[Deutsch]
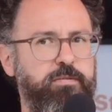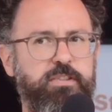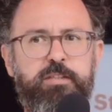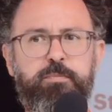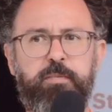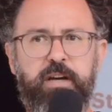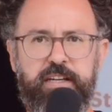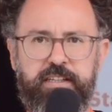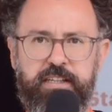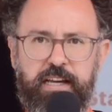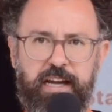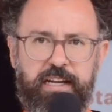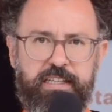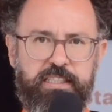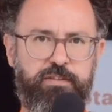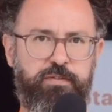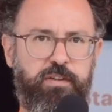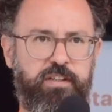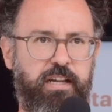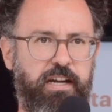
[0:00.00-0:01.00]
nicht mal ein Jahr
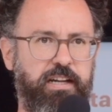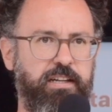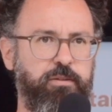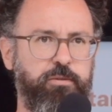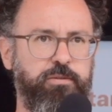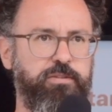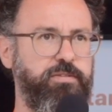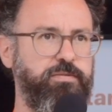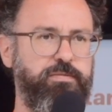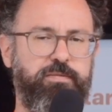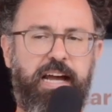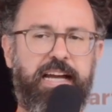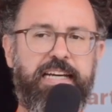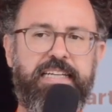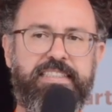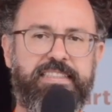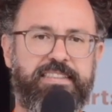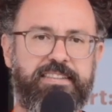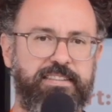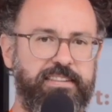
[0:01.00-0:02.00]
ist vergangen und
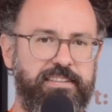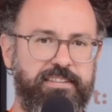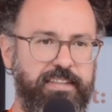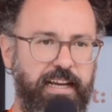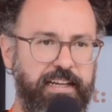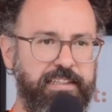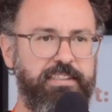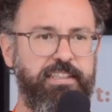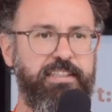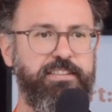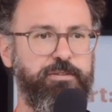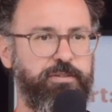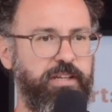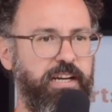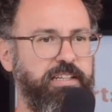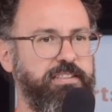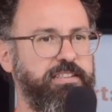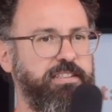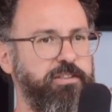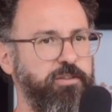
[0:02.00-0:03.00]
alles ist anders und
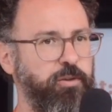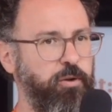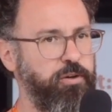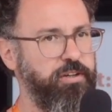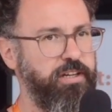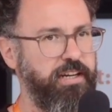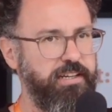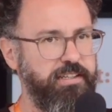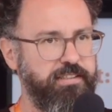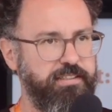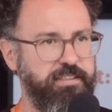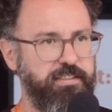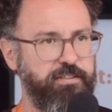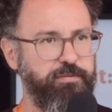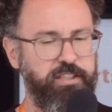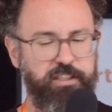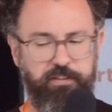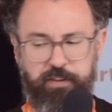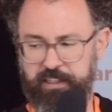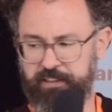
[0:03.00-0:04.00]
alles ist neu und alles ist
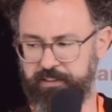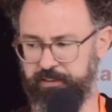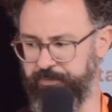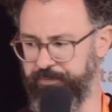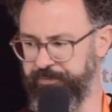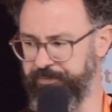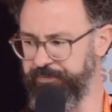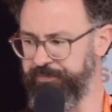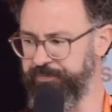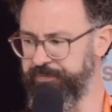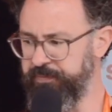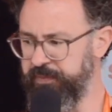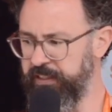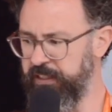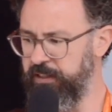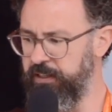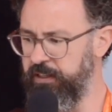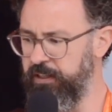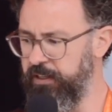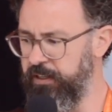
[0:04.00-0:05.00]
irgendwie gewachsen.
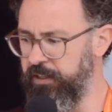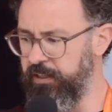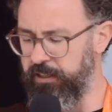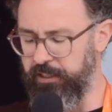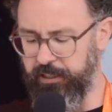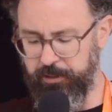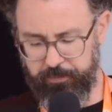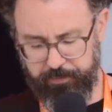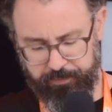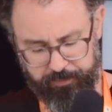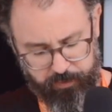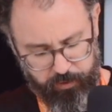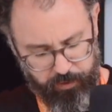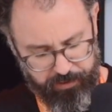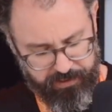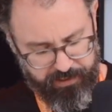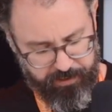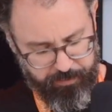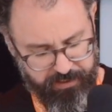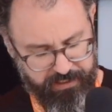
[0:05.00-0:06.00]
Ähm,
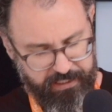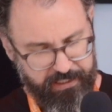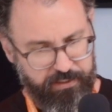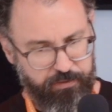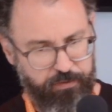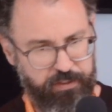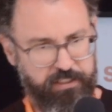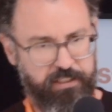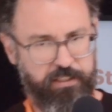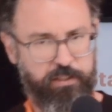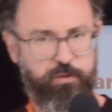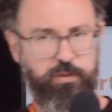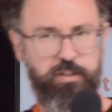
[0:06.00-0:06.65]
trotzdem ist ganz wichtig